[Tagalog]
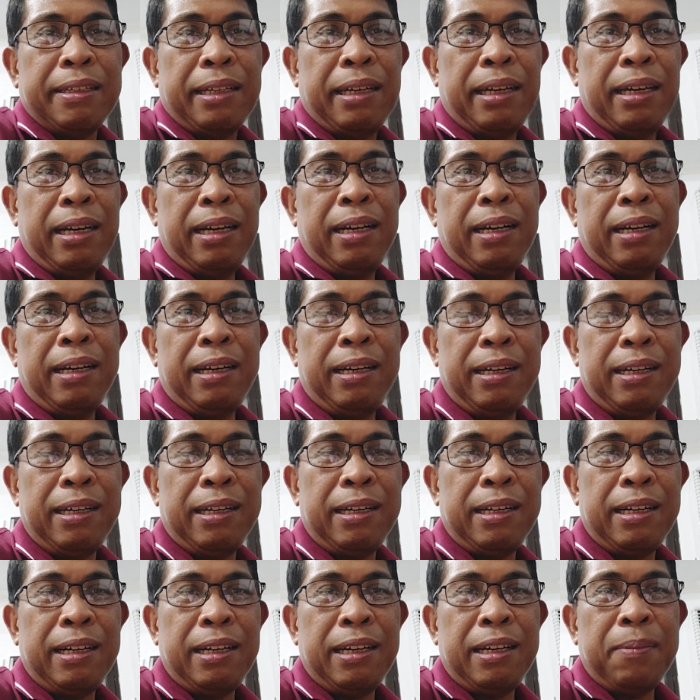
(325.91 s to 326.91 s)
Uh,
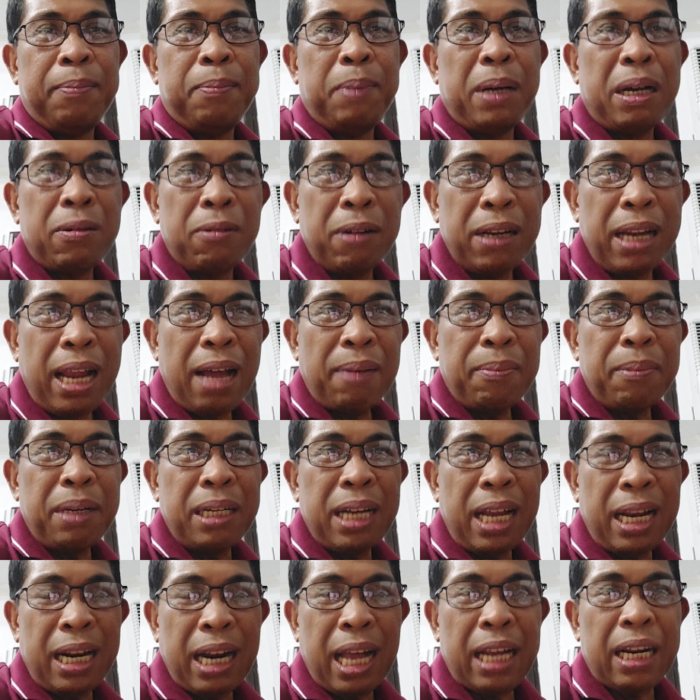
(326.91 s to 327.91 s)
pag wala
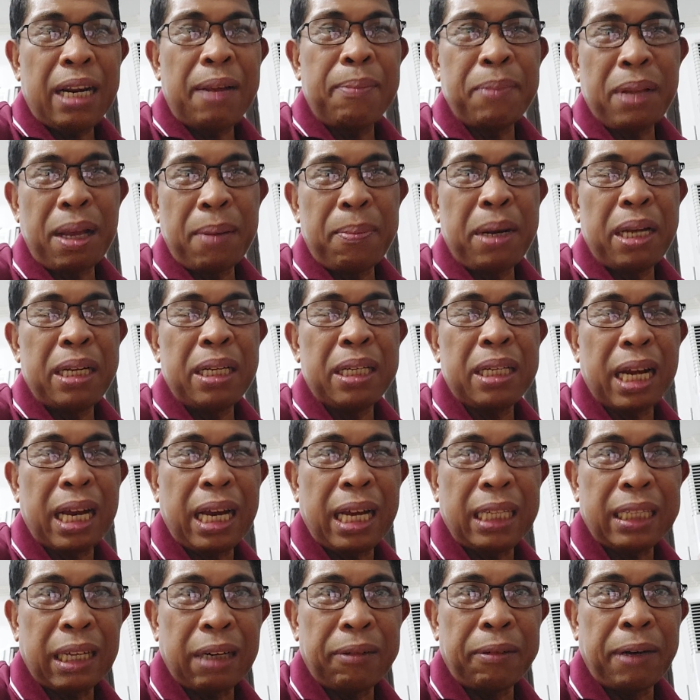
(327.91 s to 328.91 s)
man nararamdaman sa
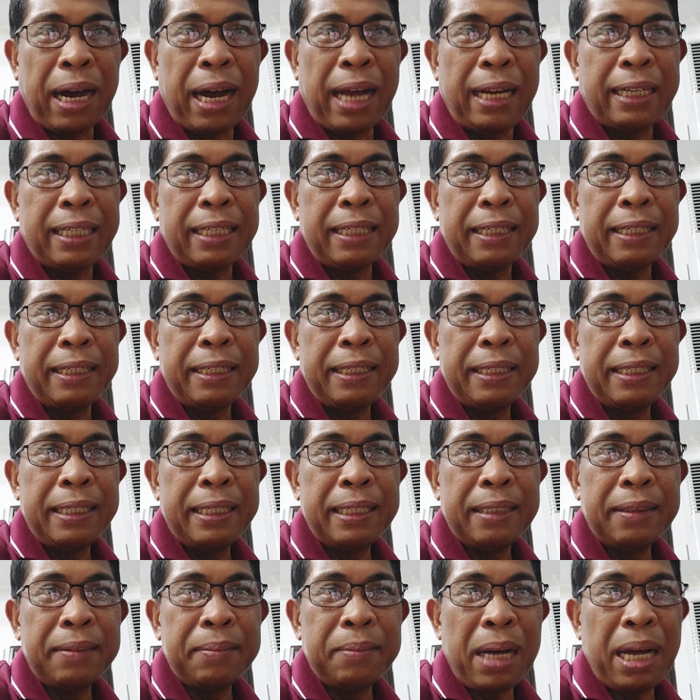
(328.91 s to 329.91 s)
katawan,
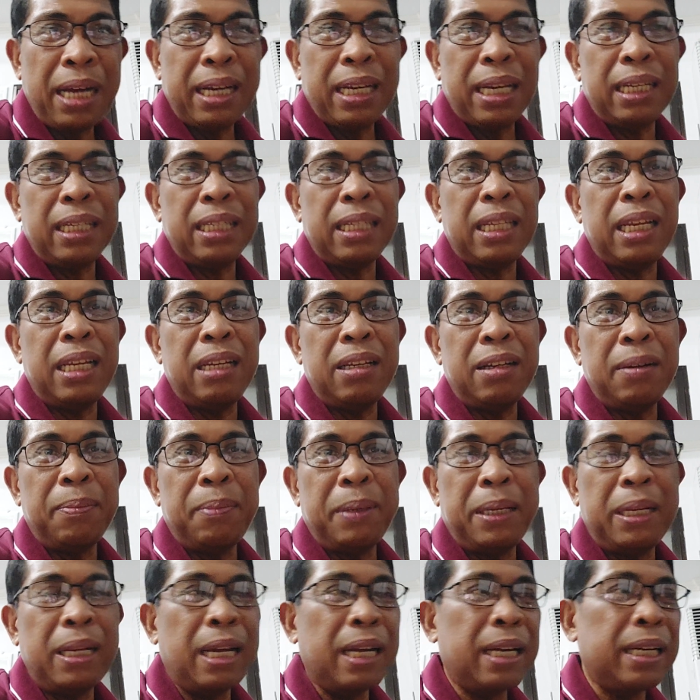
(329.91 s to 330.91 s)
bakit ninyo
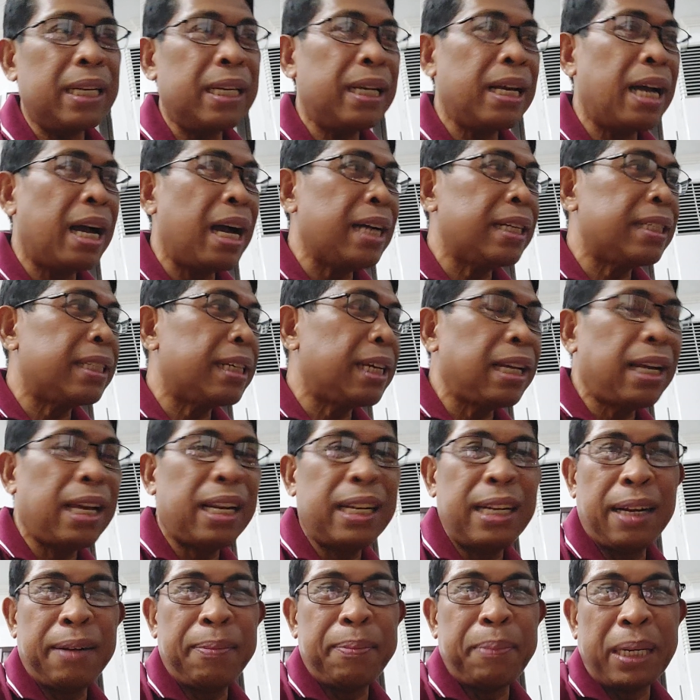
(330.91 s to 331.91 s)

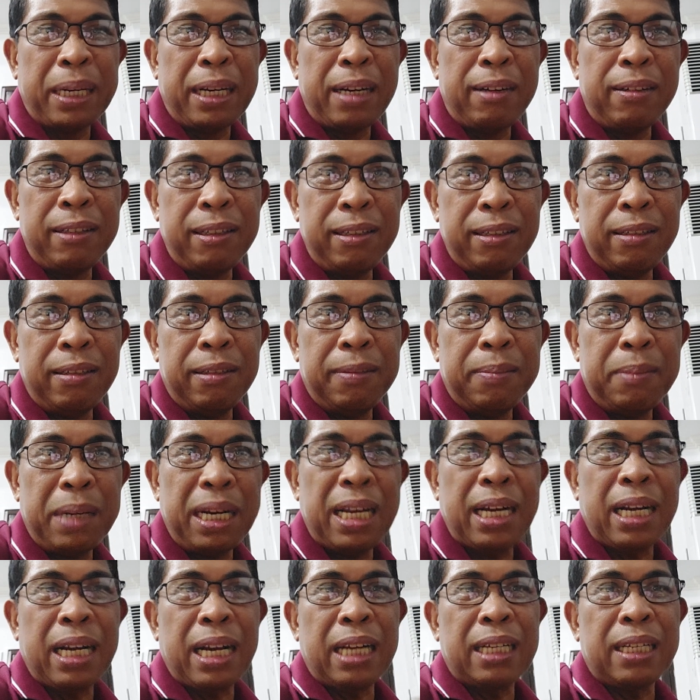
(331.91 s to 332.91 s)
pinag-aaksaya ng panahon yon?
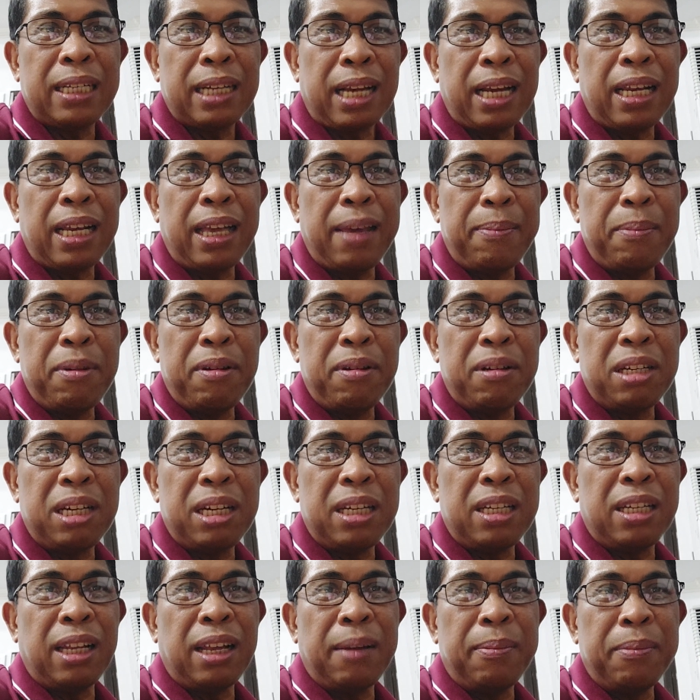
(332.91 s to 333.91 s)
Malakas ang immune
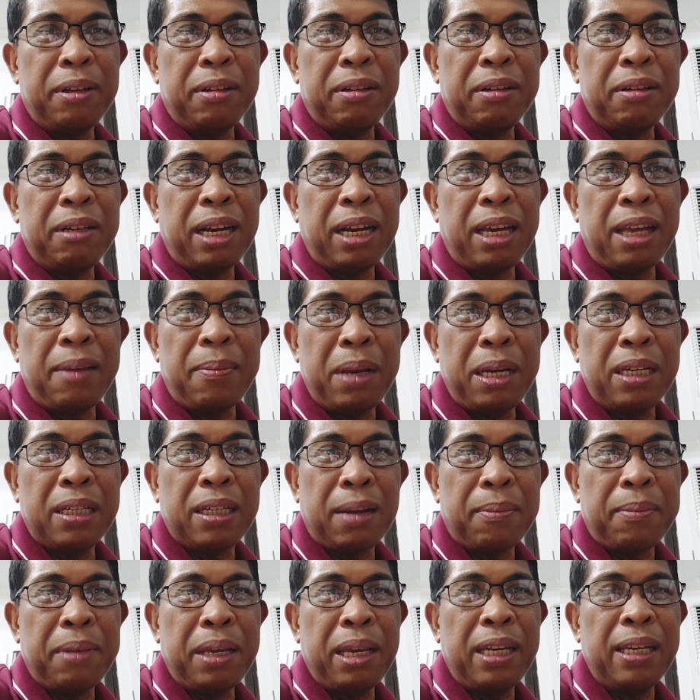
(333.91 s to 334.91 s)
system noon. Ang ibig
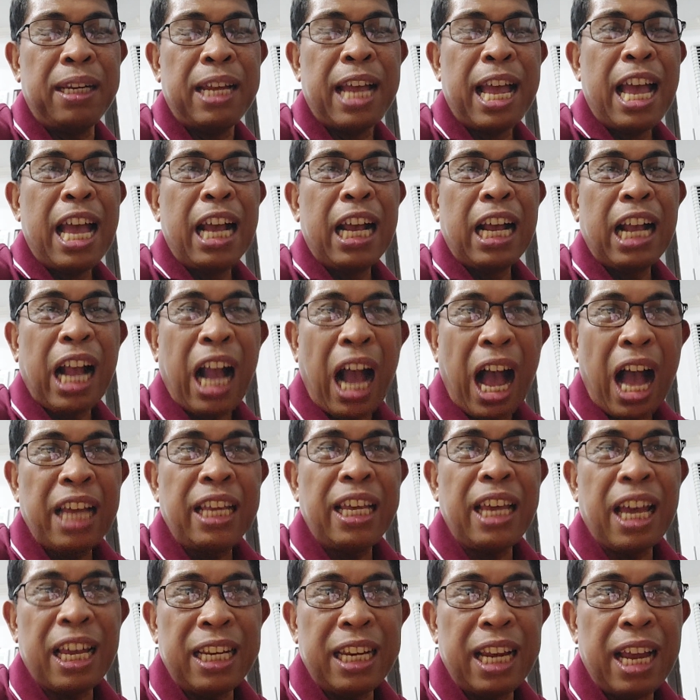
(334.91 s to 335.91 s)
sabihin,
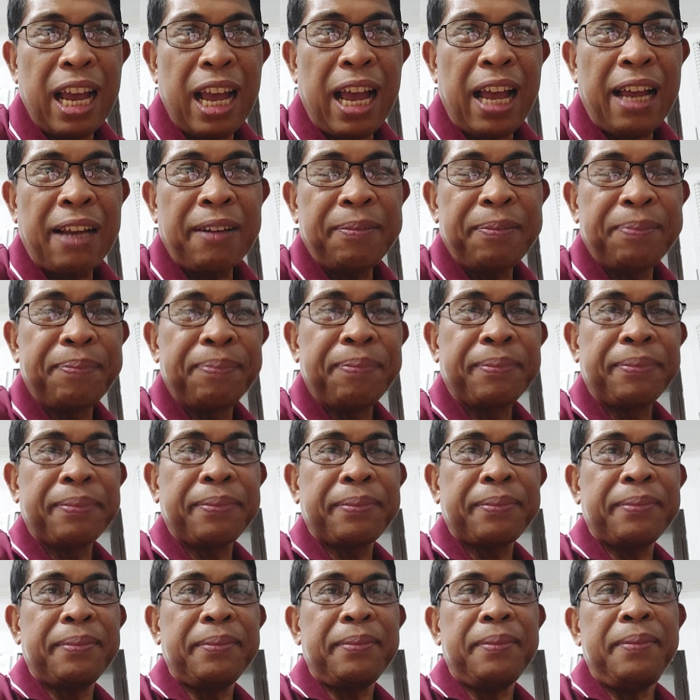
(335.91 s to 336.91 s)
kaya niya
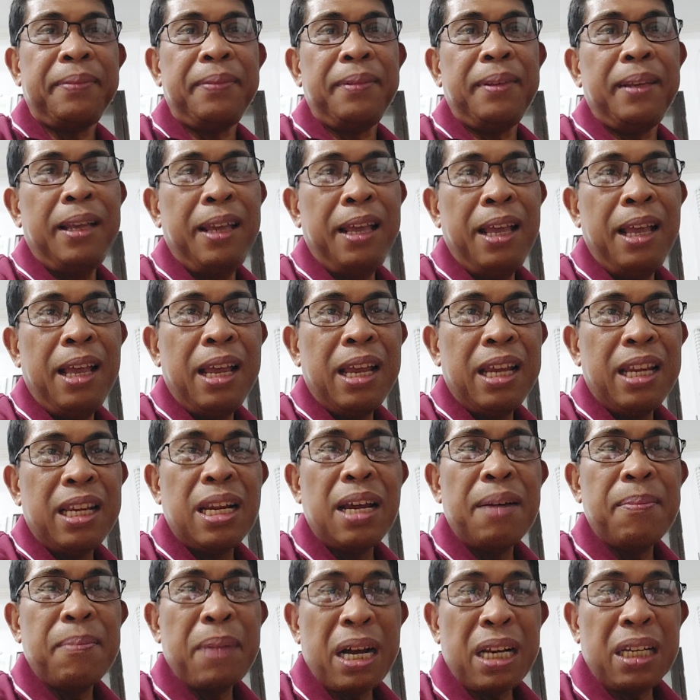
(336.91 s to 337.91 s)

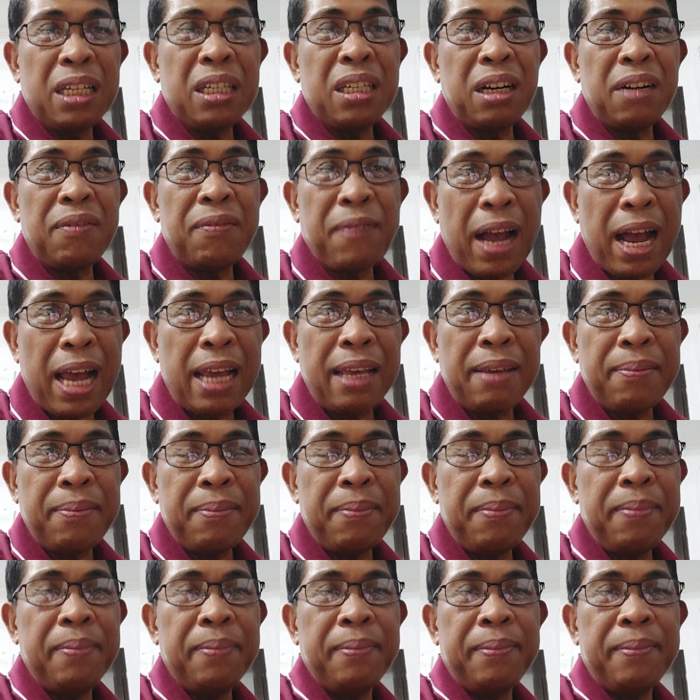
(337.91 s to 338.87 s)
na mag-survive.